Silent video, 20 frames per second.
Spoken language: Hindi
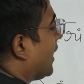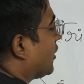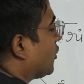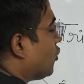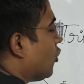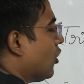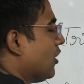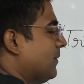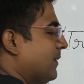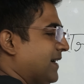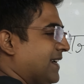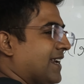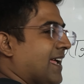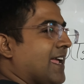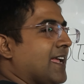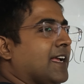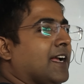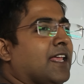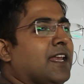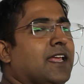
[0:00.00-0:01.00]
अगर कोई भी
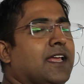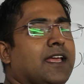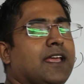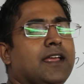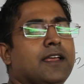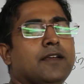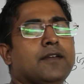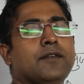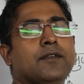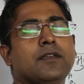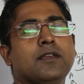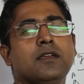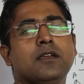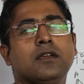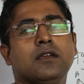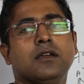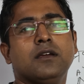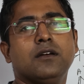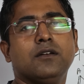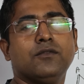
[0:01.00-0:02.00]
ट्राइंगल है
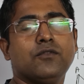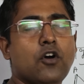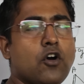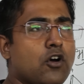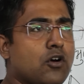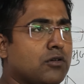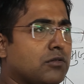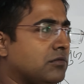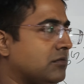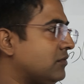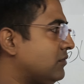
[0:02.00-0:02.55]
वो